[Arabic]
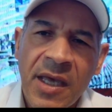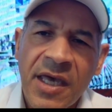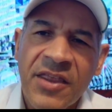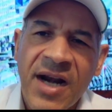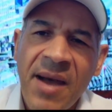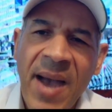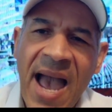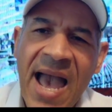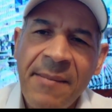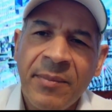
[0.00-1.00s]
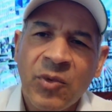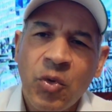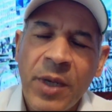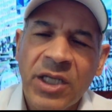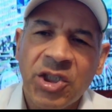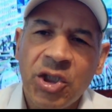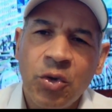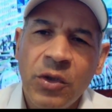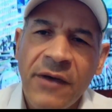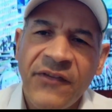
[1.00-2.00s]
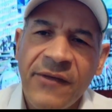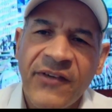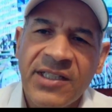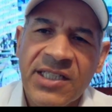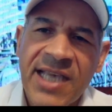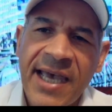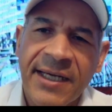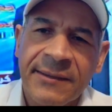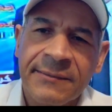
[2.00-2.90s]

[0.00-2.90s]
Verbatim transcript: إضراب عام تباشرون فيه في الجزائر